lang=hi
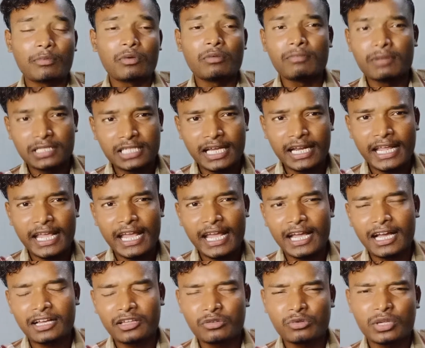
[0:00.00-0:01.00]
आपको मज़ा नहीं
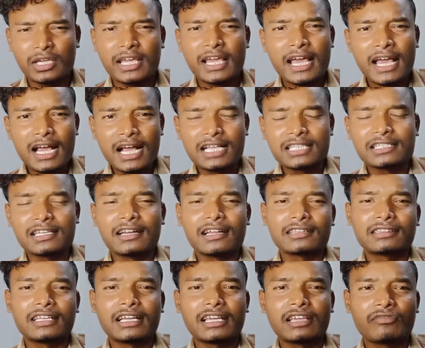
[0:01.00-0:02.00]
आएगा क्योंकि ऐसा लगता है